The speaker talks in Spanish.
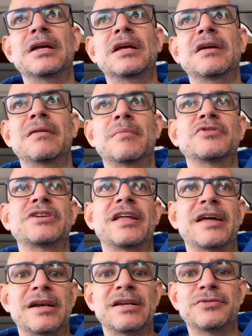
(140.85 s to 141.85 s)
y vamos a
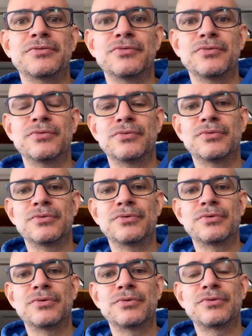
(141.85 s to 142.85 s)
darles
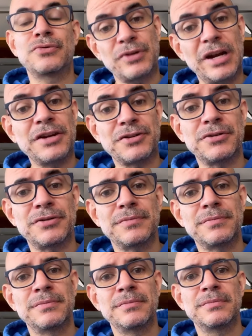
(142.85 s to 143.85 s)
sus derechos
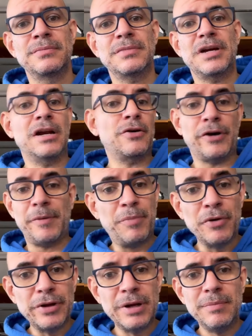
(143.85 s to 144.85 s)
que le
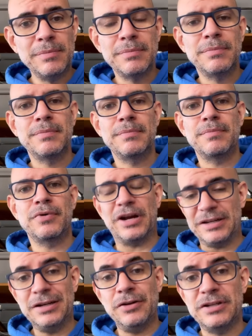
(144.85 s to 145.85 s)
corresponden,
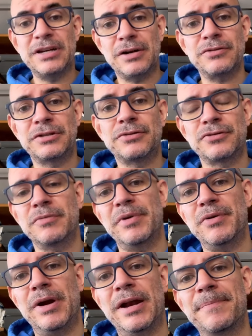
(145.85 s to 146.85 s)
porque así lo dice la Constitución
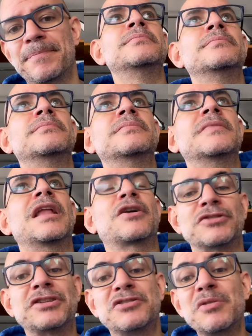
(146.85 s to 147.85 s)
peruana. La
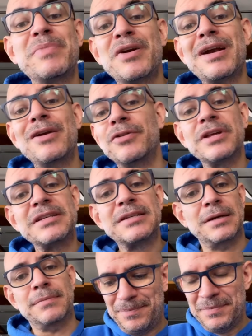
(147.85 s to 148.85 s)
constitución peruana lo
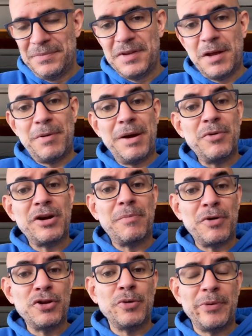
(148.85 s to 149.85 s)
dice. Y esperemos que
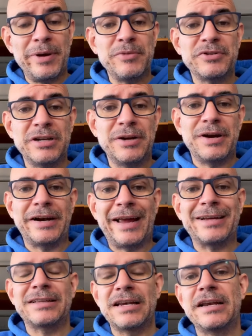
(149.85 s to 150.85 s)
pronto podamos celebrar que
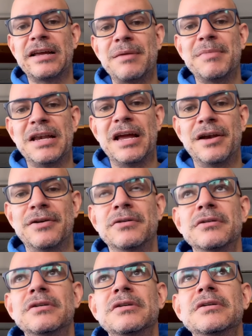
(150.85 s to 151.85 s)
Catalina y Emiliano
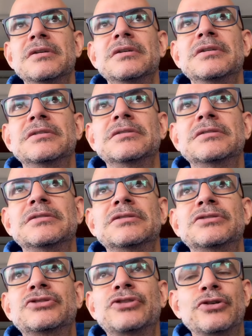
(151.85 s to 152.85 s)

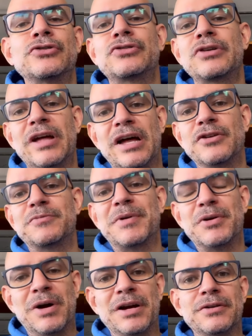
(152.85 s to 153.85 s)
son ciudadanos
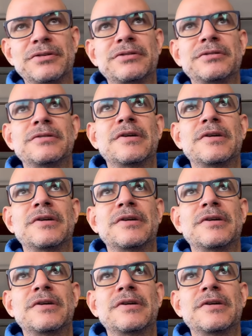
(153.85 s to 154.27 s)
peruanos.